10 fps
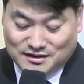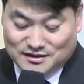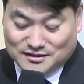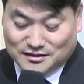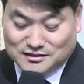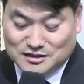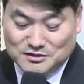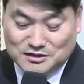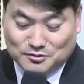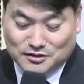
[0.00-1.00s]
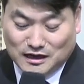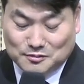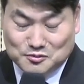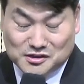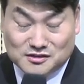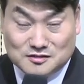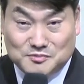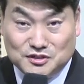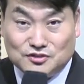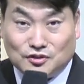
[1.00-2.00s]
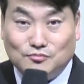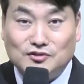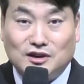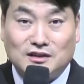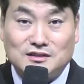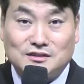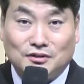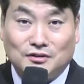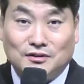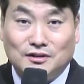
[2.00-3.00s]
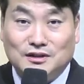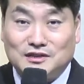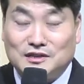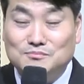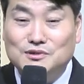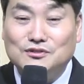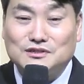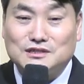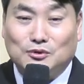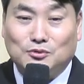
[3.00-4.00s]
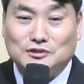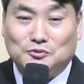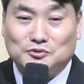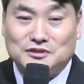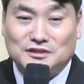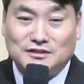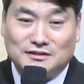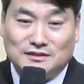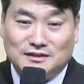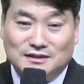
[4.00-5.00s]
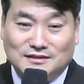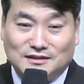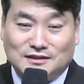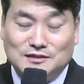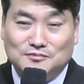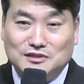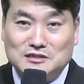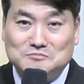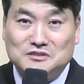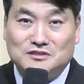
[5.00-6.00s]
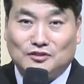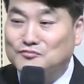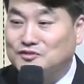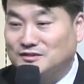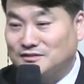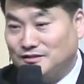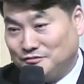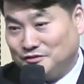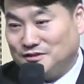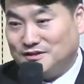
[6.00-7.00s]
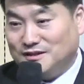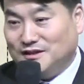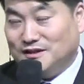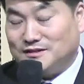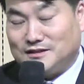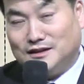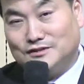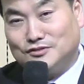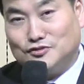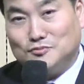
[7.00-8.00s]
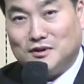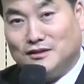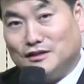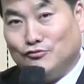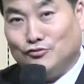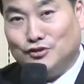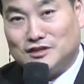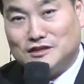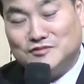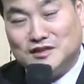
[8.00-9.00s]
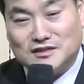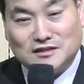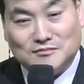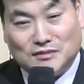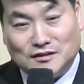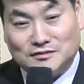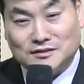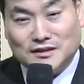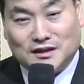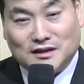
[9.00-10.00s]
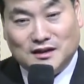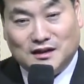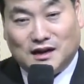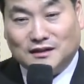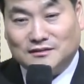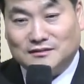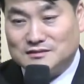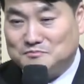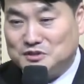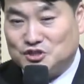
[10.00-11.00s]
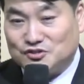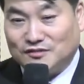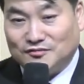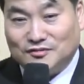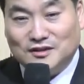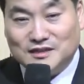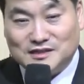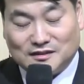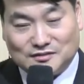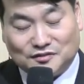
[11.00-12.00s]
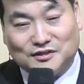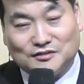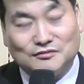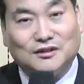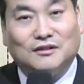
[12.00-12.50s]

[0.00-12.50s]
제가 TV를 보다가 보니까 스피치 전문가가 있어요. 김미경 씨라고 혹시 보셨어요? 네, 그분이 스피치 전문가더라고요. 제가 서점에 갔다 우연히 그분의 책을 봤는데 아트 스피치라고 책을 썼더라고요.